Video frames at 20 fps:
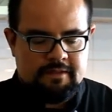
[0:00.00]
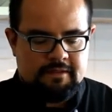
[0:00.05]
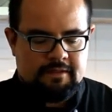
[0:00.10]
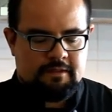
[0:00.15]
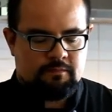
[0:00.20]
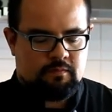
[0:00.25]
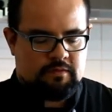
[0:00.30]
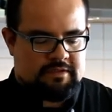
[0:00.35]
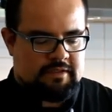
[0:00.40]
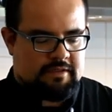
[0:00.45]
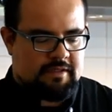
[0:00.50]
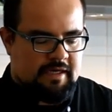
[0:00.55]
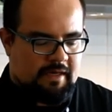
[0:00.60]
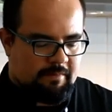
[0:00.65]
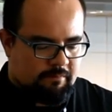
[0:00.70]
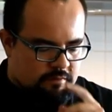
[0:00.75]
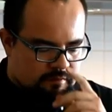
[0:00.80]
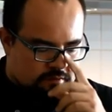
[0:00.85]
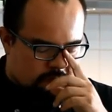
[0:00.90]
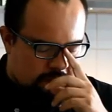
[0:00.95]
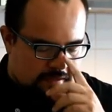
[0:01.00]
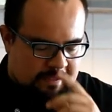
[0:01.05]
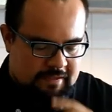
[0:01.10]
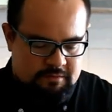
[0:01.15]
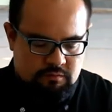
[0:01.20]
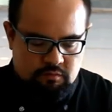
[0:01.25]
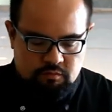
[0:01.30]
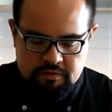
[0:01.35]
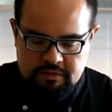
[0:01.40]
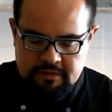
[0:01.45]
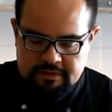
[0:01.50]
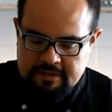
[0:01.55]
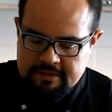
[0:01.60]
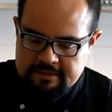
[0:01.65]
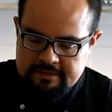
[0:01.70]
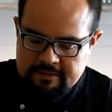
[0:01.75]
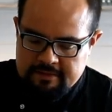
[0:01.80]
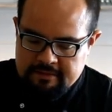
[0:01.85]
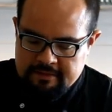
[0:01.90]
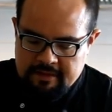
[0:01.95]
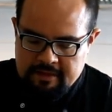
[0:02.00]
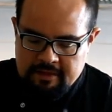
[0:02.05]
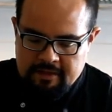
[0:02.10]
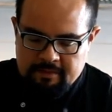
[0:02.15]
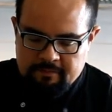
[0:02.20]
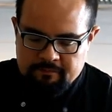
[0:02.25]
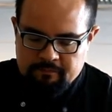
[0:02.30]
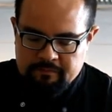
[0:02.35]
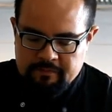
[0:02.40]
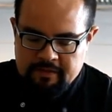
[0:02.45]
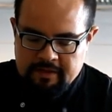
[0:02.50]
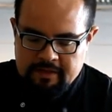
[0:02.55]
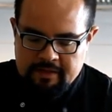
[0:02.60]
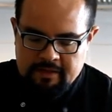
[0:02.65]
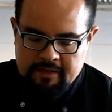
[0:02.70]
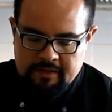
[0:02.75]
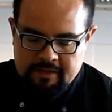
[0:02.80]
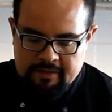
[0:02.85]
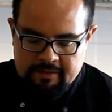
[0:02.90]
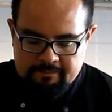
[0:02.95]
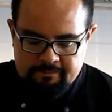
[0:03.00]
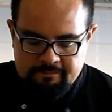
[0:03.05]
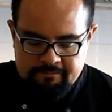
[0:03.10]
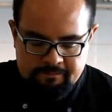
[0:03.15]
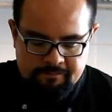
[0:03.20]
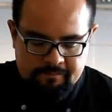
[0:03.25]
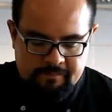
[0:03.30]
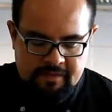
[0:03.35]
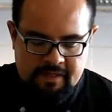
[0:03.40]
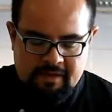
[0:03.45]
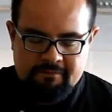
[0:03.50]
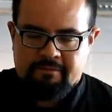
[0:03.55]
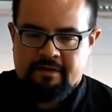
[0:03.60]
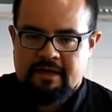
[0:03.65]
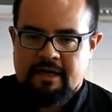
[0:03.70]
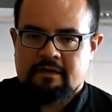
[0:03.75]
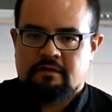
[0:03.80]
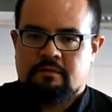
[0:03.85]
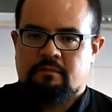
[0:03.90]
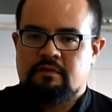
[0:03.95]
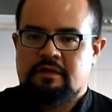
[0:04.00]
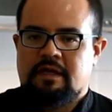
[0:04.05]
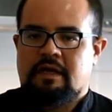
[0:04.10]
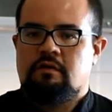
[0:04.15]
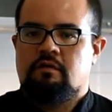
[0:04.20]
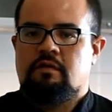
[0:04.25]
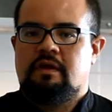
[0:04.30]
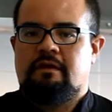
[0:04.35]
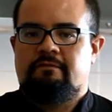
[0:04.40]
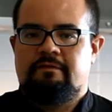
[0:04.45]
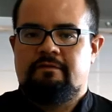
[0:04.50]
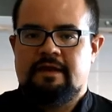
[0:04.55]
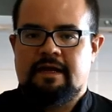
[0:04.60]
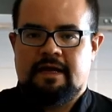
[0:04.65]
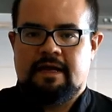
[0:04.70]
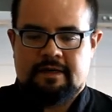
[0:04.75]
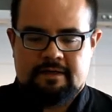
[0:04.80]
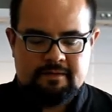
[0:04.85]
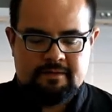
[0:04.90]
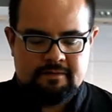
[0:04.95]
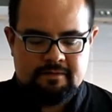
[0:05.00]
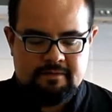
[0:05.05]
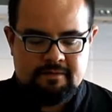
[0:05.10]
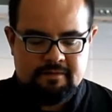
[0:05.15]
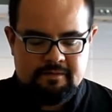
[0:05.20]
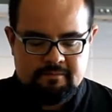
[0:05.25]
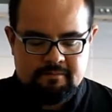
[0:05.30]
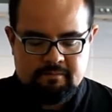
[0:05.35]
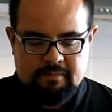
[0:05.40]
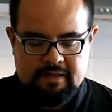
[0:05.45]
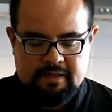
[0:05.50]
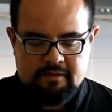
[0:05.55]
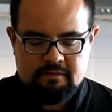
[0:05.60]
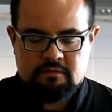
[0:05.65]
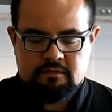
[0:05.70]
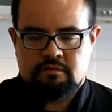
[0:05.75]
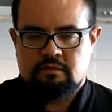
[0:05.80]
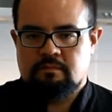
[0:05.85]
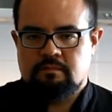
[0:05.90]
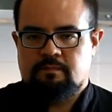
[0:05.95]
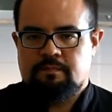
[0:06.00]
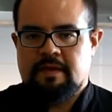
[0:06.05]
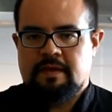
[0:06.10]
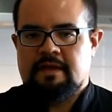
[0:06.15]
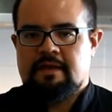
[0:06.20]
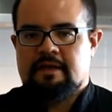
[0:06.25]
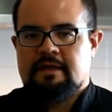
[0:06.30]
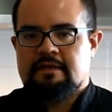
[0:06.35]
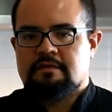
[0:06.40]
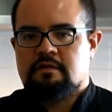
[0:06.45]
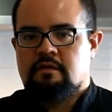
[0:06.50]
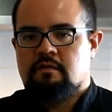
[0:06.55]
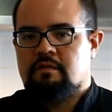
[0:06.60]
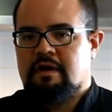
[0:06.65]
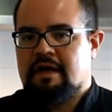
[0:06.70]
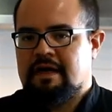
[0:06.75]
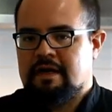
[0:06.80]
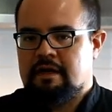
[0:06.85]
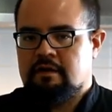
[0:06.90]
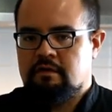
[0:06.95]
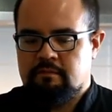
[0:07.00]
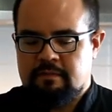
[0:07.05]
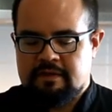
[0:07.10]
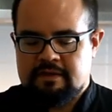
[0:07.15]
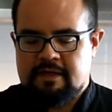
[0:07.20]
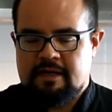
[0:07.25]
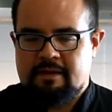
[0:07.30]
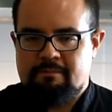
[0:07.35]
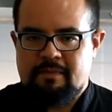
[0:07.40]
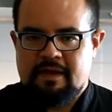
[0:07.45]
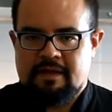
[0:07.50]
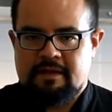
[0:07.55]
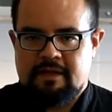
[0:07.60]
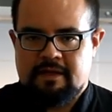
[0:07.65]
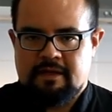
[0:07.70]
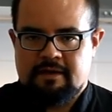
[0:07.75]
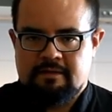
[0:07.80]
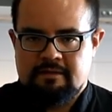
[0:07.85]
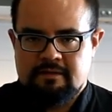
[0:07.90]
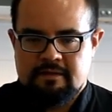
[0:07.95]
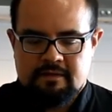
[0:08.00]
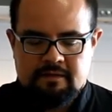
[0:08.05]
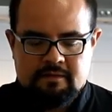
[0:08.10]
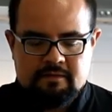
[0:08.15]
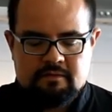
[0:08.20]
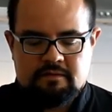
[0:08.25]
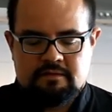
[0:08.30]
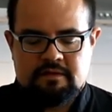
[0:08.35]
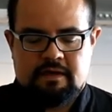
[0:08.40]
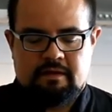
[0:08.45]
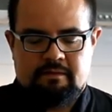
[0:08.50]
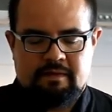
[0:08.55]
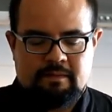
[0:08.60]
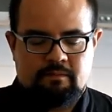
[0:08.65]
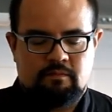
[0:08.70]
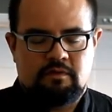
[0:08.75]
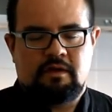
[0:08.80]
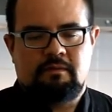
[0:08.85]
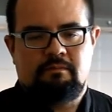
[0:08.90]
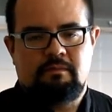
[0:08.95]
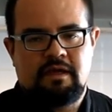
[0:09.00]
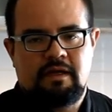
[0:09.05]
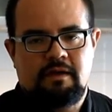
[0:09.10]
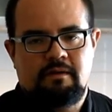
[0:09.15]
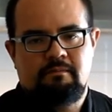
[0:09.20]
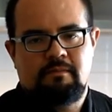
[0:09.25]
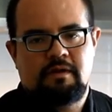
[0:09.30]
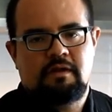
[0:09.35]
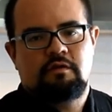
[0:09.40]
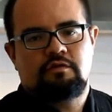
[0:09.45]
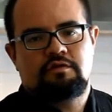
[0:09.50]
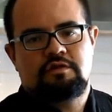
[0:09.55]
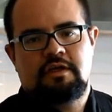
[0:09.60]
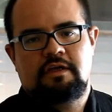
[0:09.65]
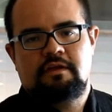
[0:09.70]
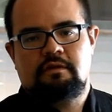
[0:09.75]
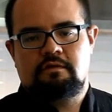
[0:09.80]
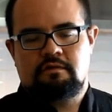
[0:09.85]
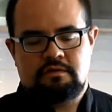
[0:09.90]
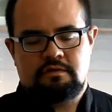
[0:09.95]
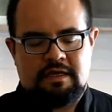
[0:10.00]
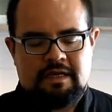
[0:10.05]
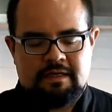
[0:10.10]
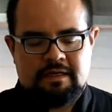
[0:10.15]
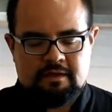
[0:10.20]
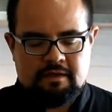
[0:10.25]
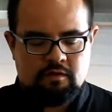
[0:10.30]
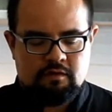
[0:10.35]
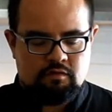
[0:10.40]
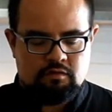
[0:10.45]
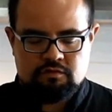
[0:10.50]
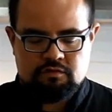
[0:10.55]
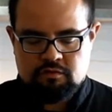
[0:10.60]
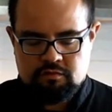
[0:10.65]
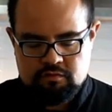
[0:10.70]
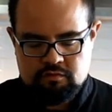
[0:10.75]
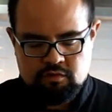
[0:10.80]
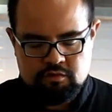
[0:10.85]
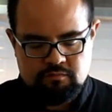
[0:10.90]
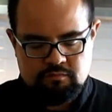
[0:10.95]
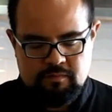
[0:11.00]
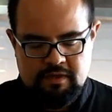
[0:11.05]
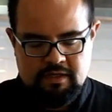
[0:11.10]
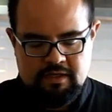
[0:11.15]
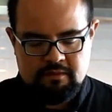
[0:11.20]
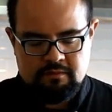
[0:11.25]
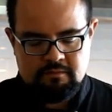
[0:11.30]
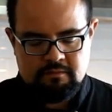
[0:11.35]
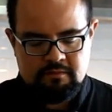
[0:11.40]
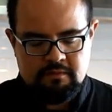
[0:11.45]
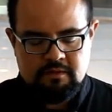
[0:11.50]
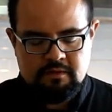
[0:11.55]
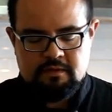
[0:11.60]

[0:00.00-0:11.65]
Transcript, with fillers: Después tendríamos las cuchillas de, de, de afilar como tal lo de afinar. ¿vale? Entonces son piedras con una granulometría media. Entonces ahí hablamos de 1000, 1200, ah, incluso 2000. ¿no?